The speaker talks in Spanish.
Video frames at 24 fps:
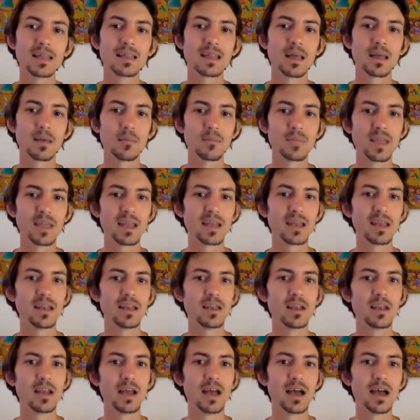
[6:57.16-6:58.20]
también
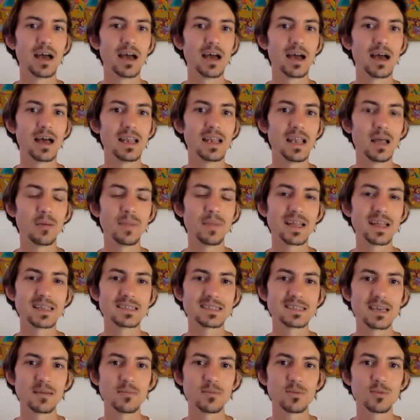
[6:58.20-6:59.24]
la, la,
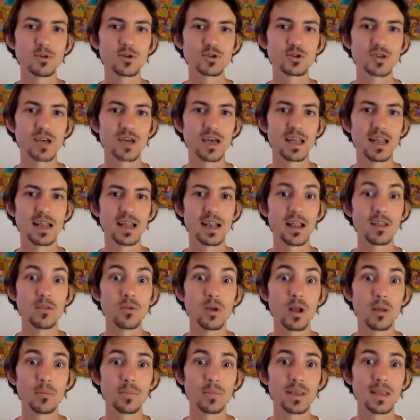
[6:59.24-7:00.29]
merecemos a la
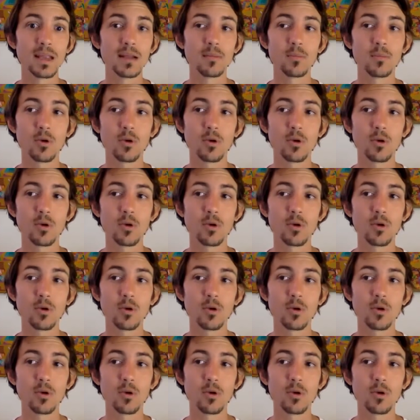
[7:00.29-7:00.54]
glándula pineal.